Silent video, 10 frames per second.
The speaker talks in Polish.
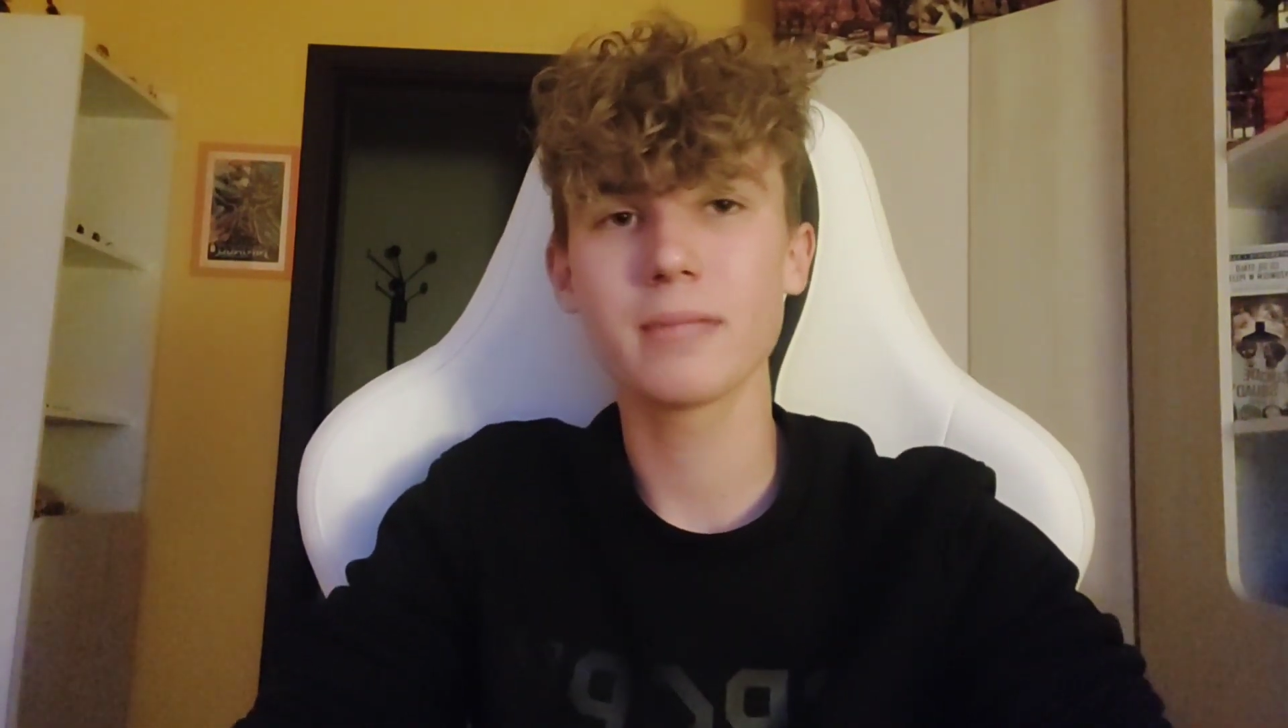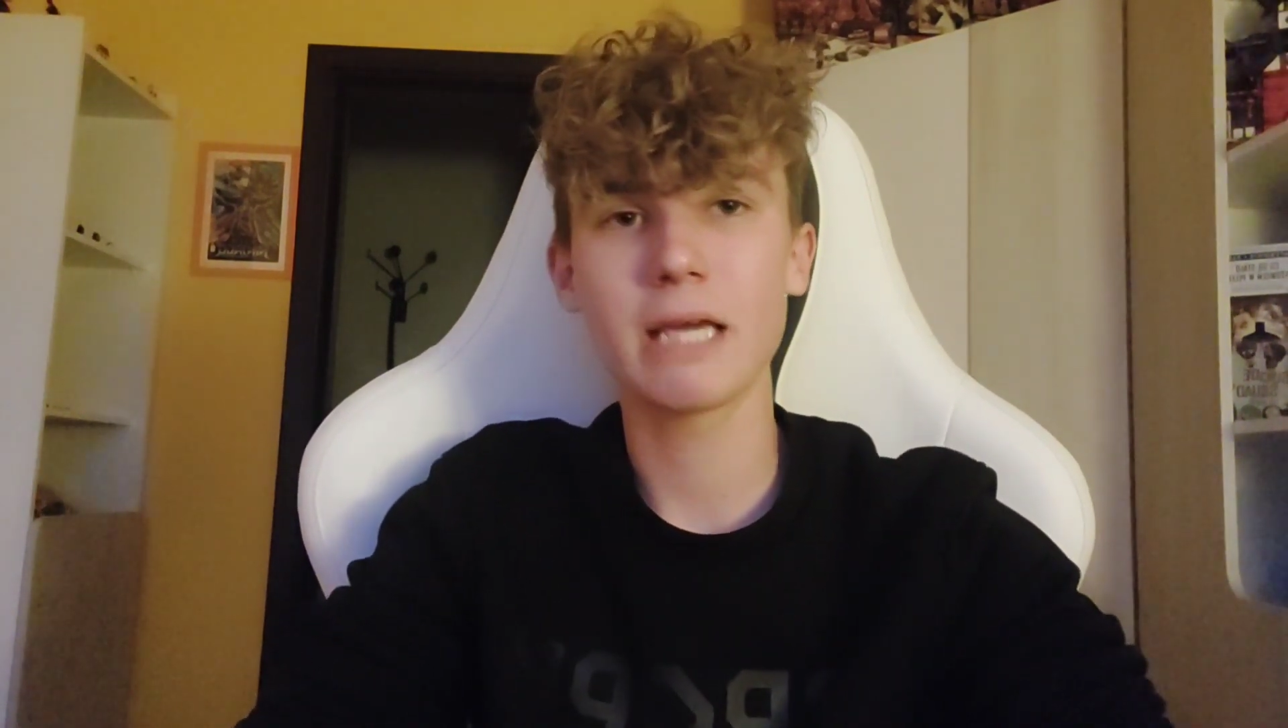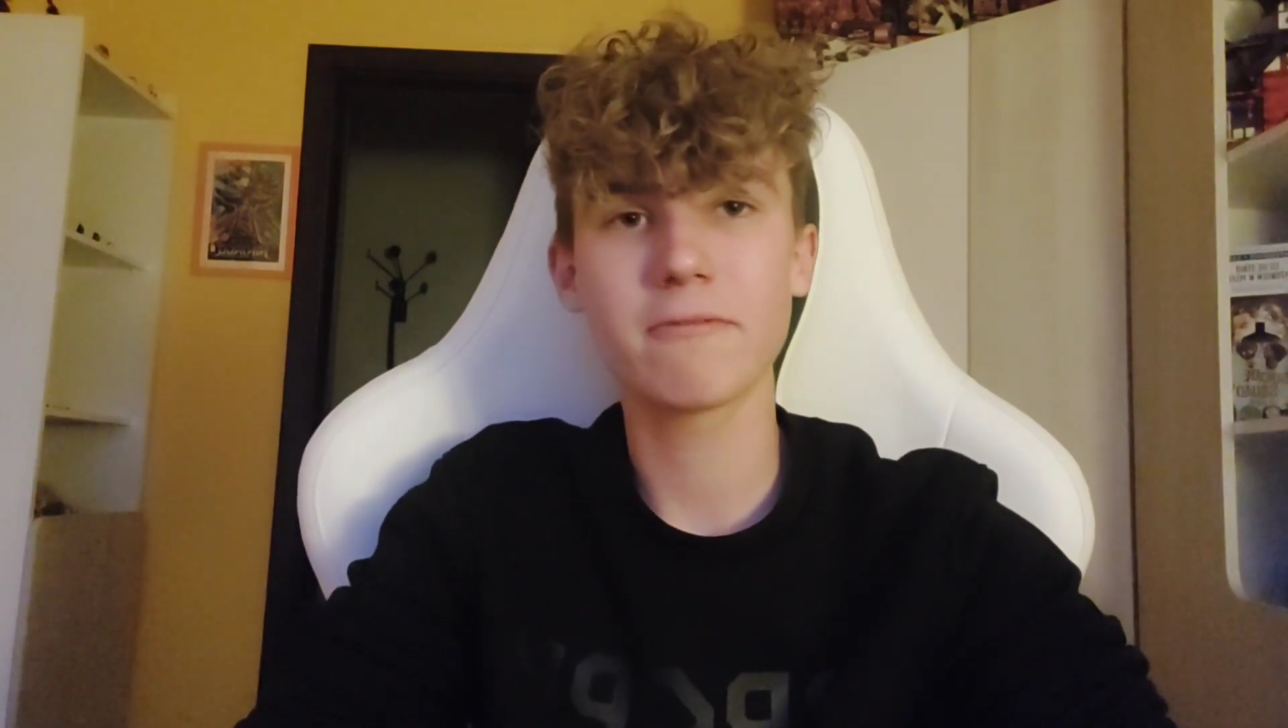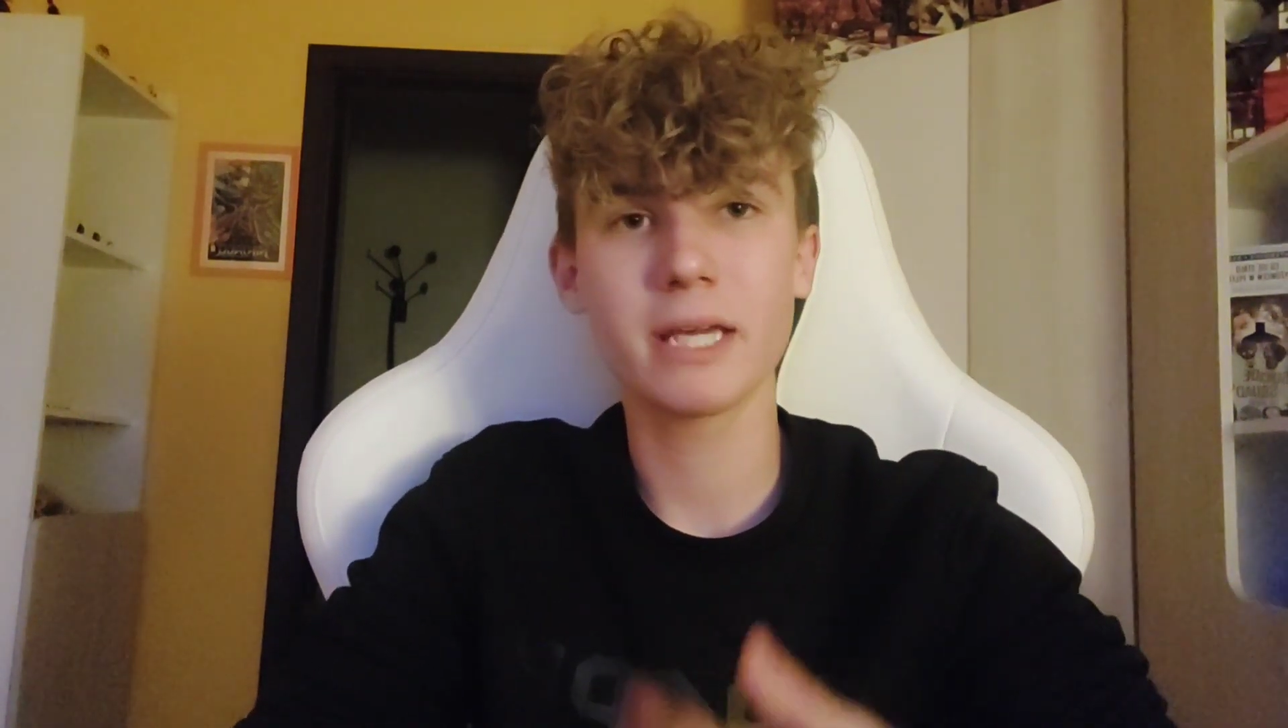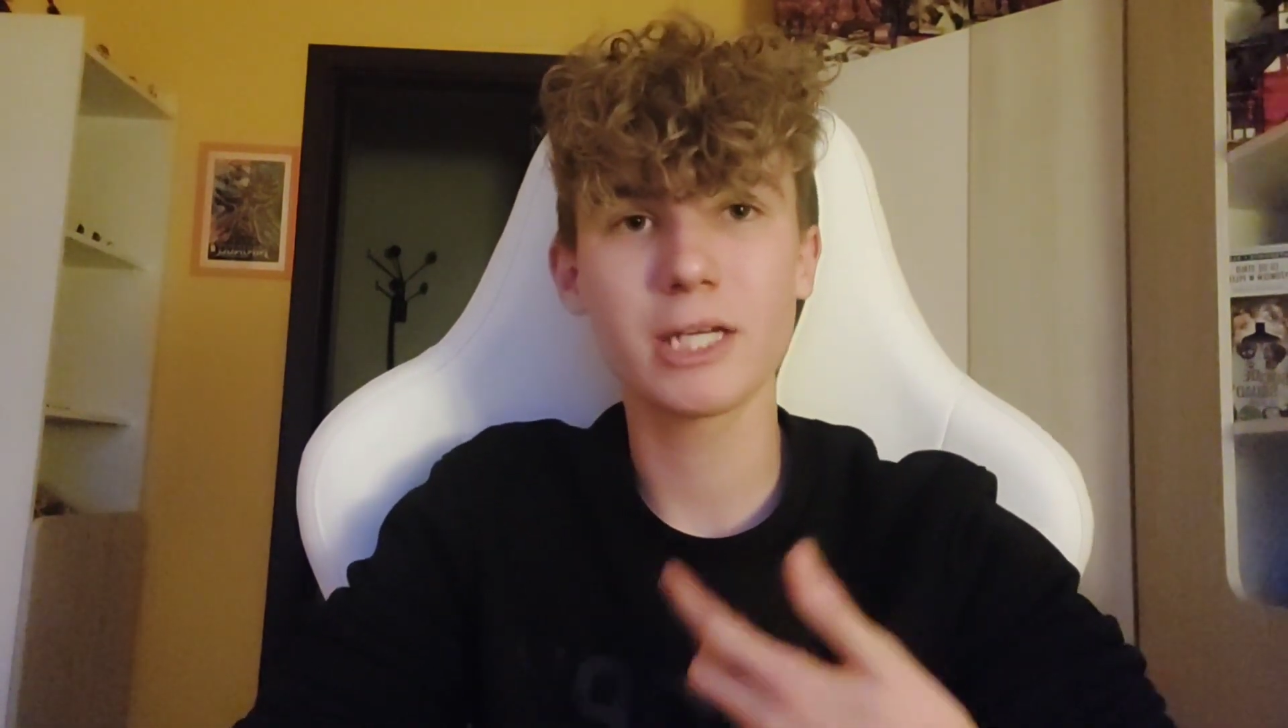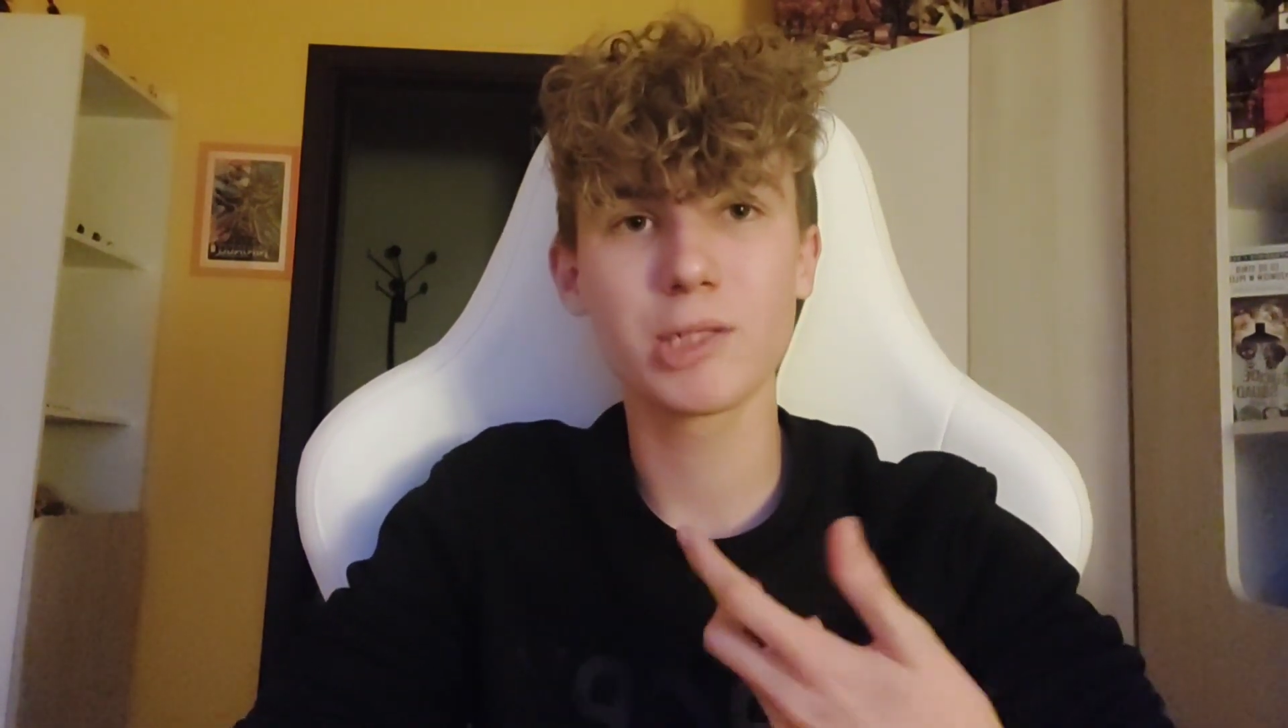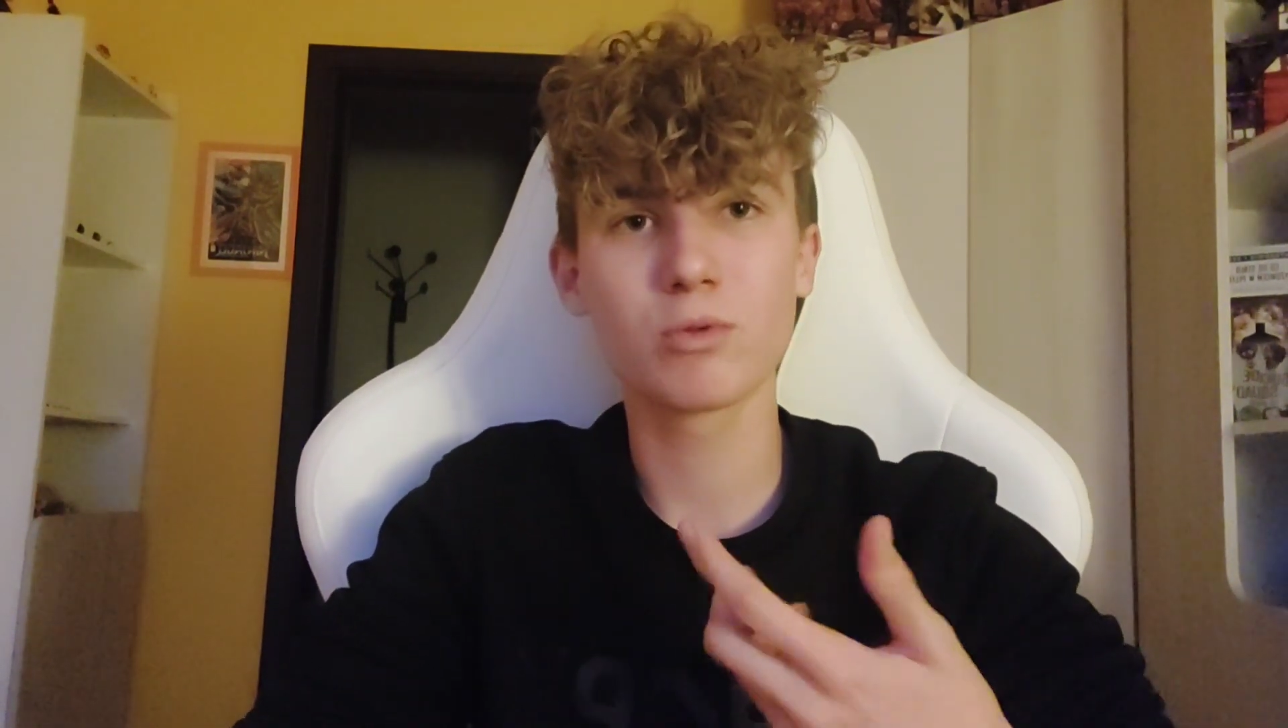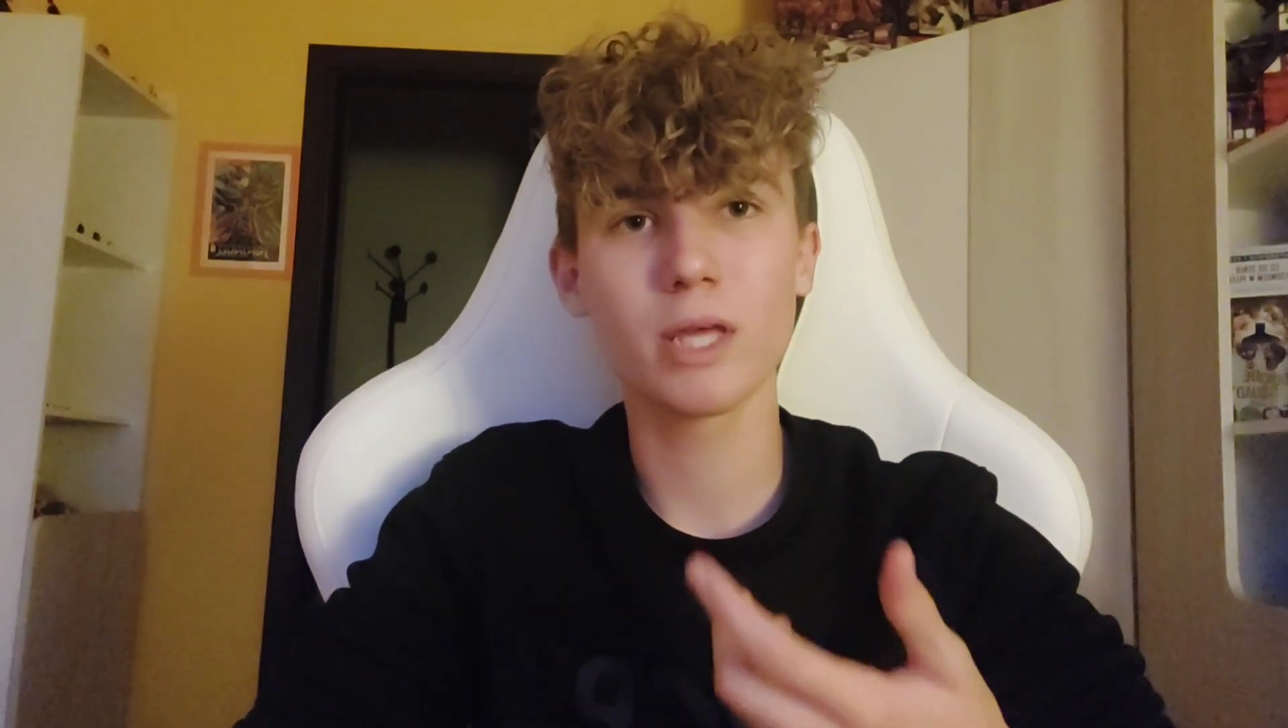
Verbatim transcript: największym